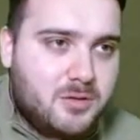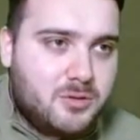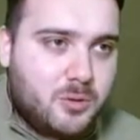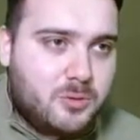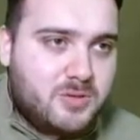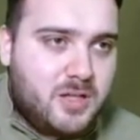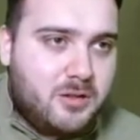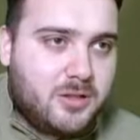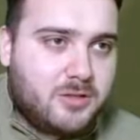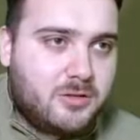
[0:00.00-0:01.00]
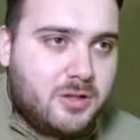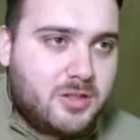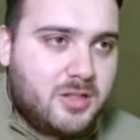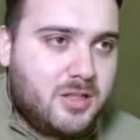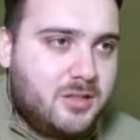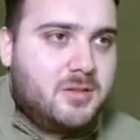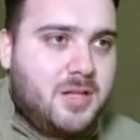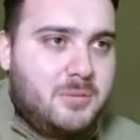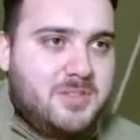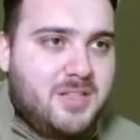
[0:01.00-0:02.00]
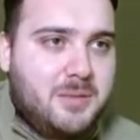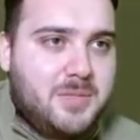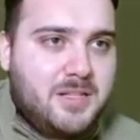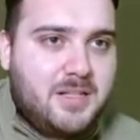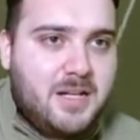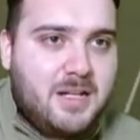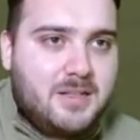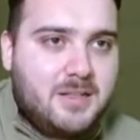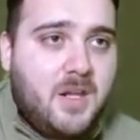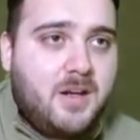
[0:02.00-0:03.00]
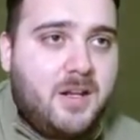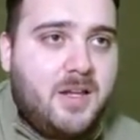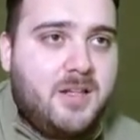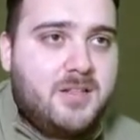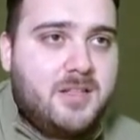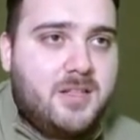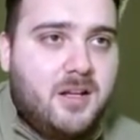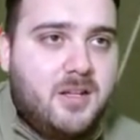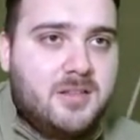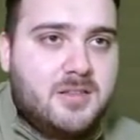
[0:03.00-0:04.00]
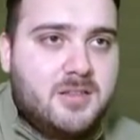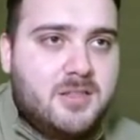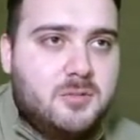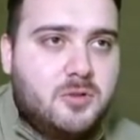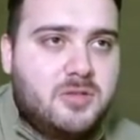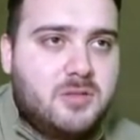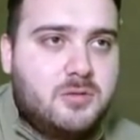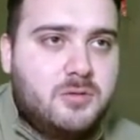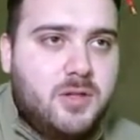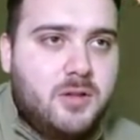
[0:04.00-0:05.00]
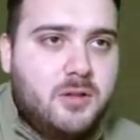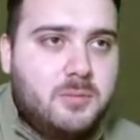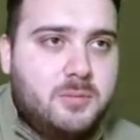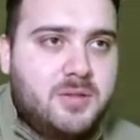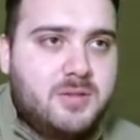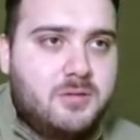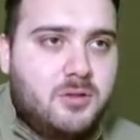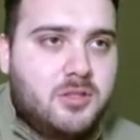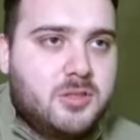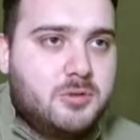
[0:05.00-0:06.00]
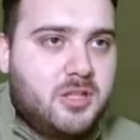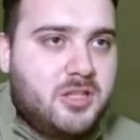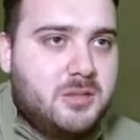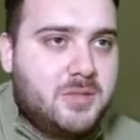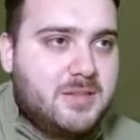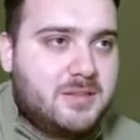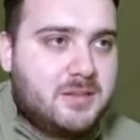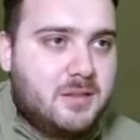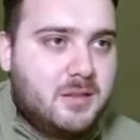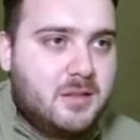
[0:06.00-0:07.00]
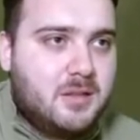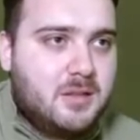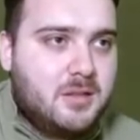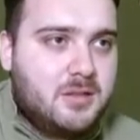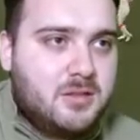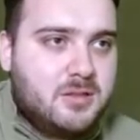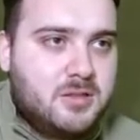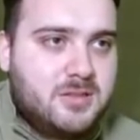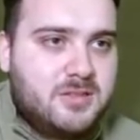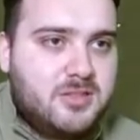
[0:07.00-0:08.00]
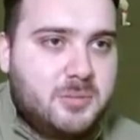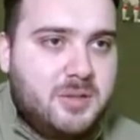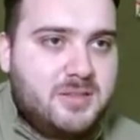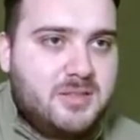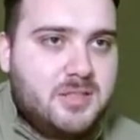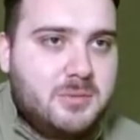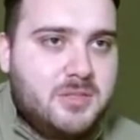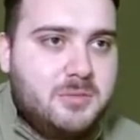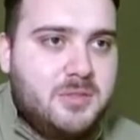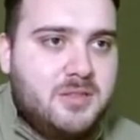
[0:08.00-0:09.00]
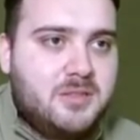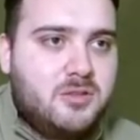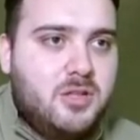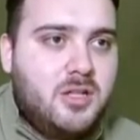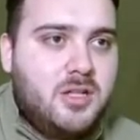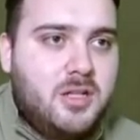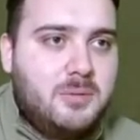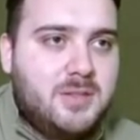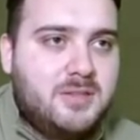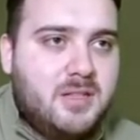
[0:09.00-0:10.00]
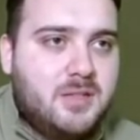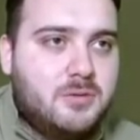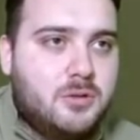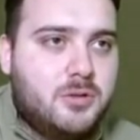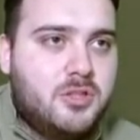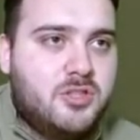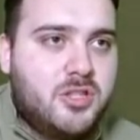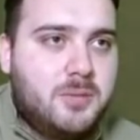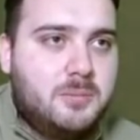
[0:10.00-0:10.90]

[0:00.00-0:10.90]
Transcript: Çok güzel oynadı garda. Tam isabetli geldi. Araya girdik aldık. Şimdi Ozan Tufan pasını oynadı. Burak Yılmaz. Hızlıca paslaşabilir miyiz? Şöyle hemen sağa doğru oynayacağım.